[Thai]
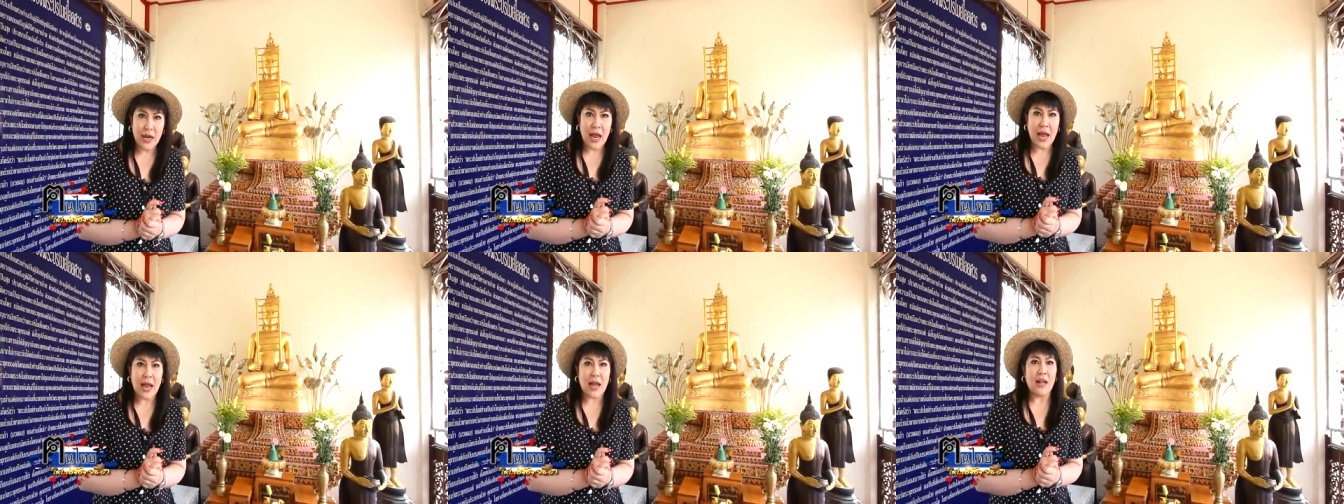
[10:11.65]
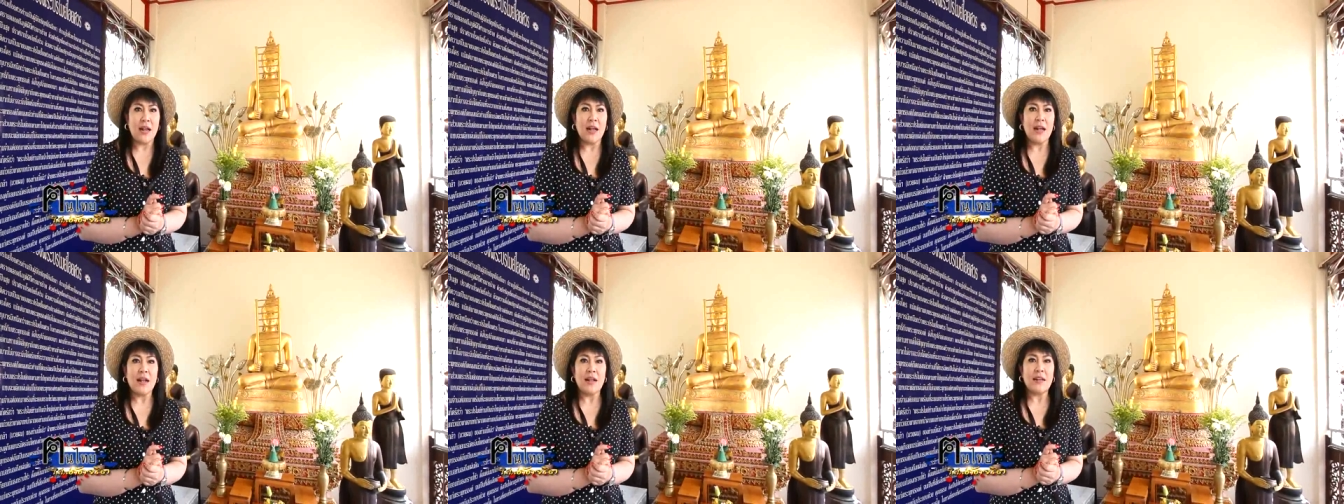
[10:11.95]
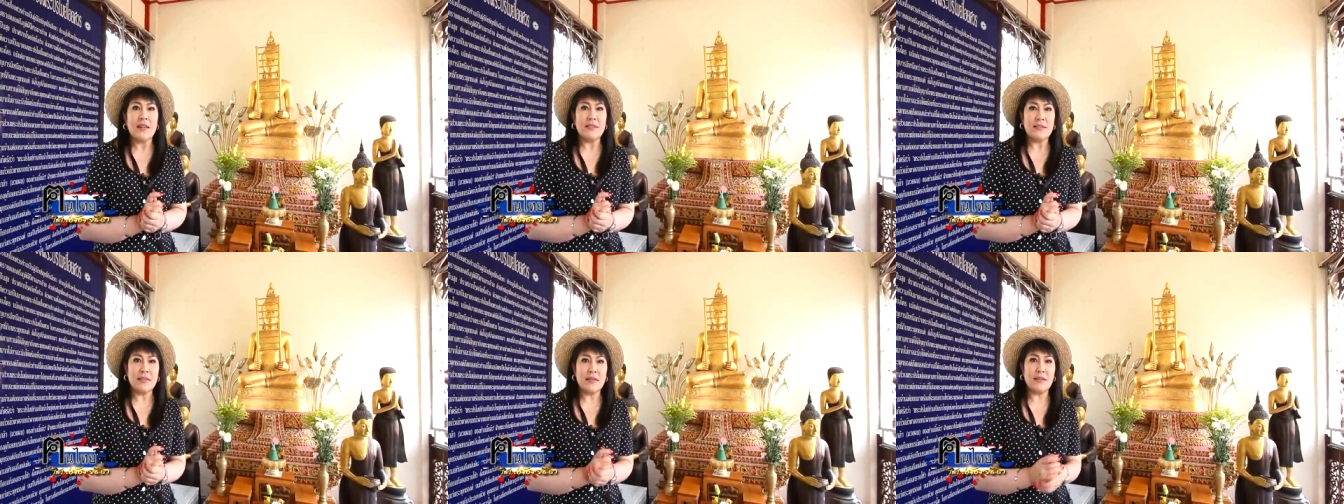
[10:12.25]
ค่ะ
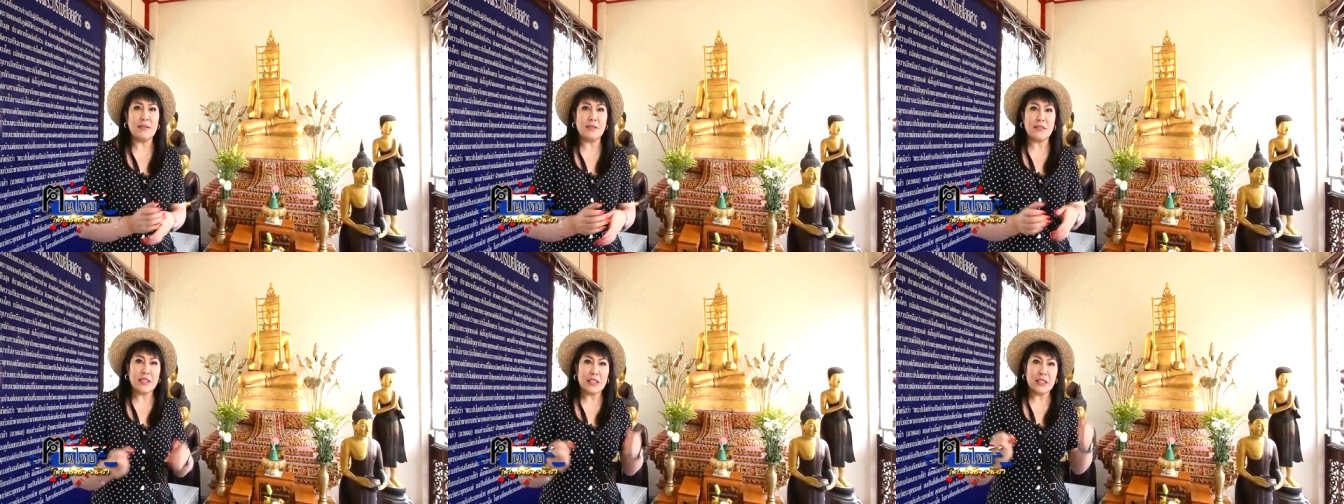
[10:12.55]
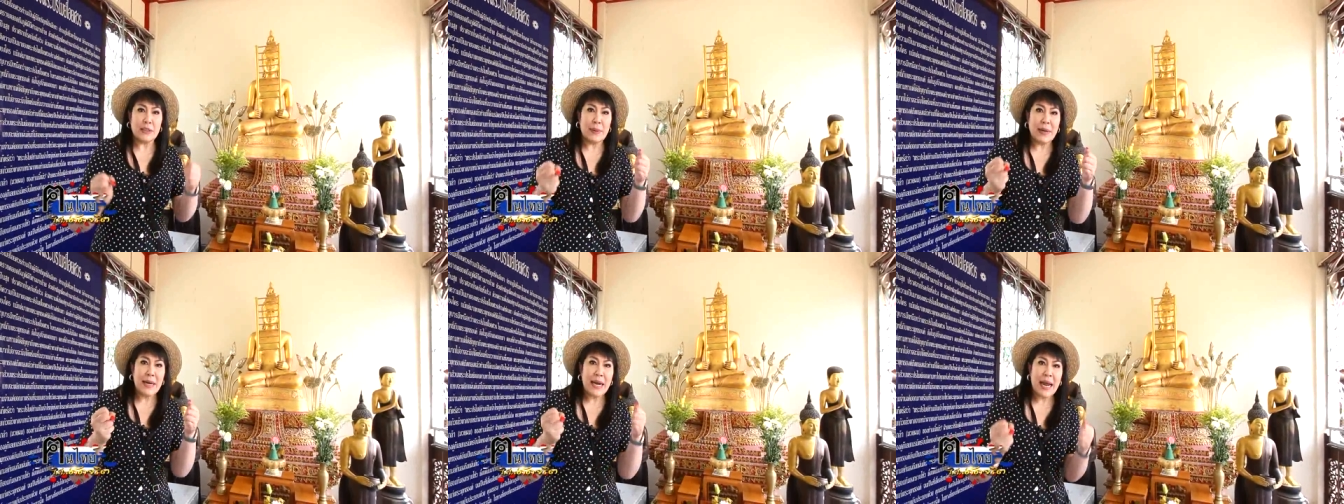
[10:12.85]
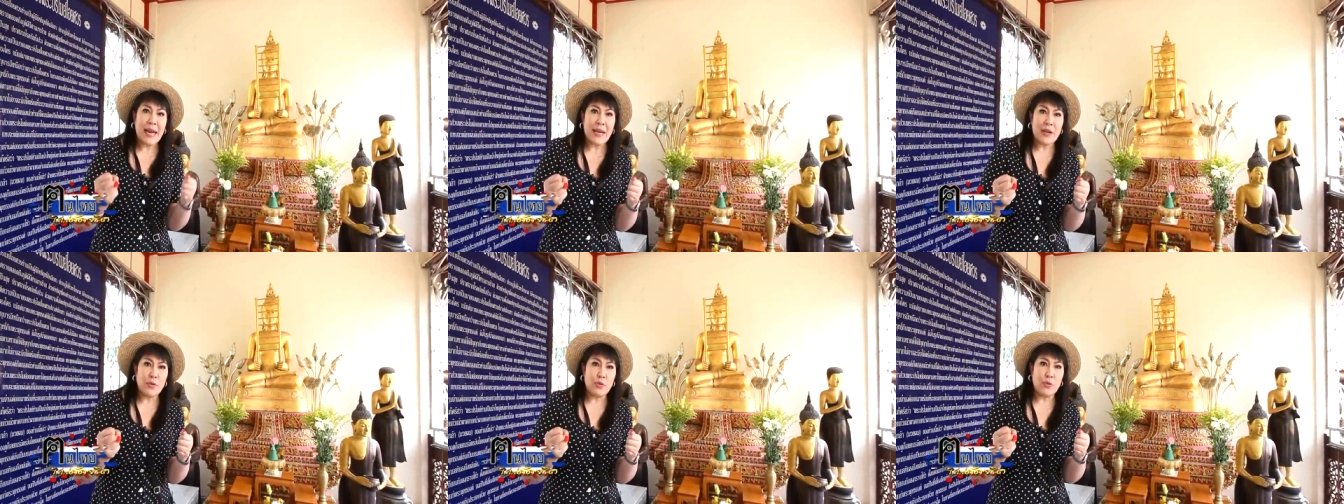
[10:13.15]
ซึ่งถือบัน
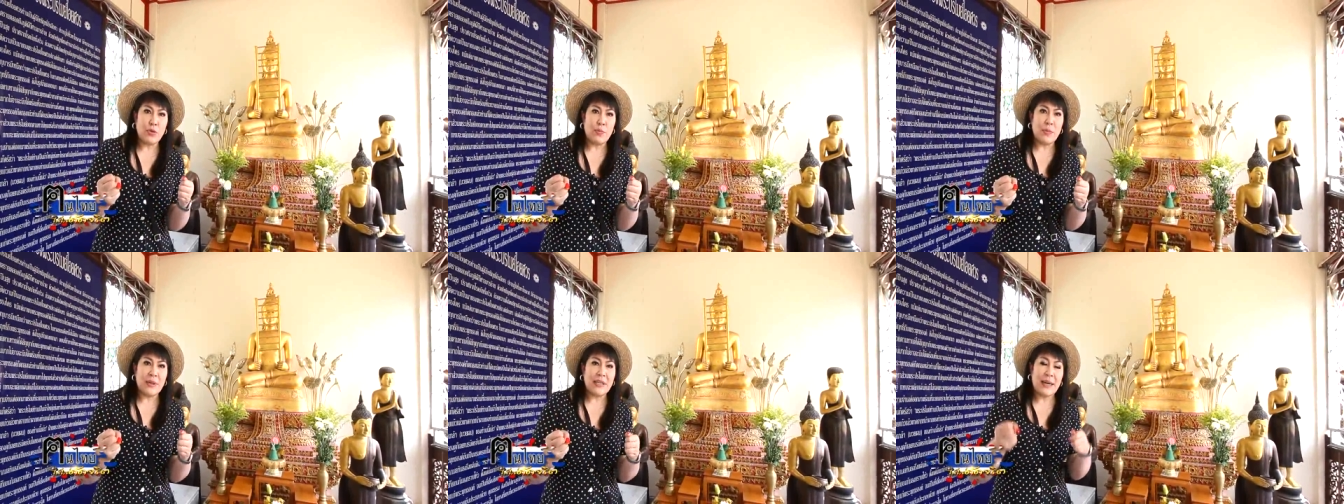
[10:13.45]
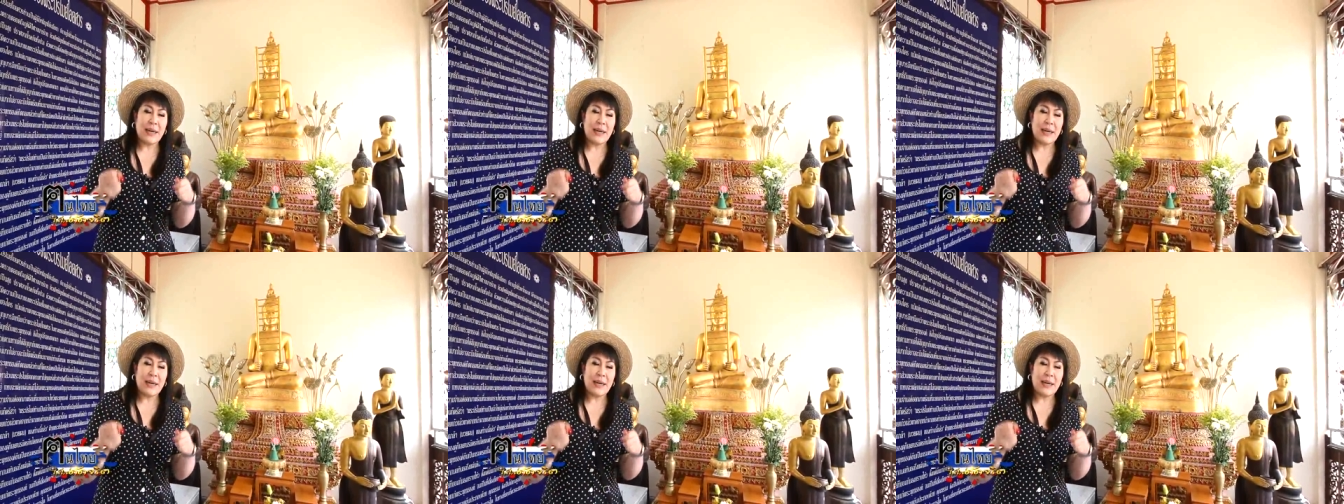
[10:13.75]
ไดอยู่เหมือ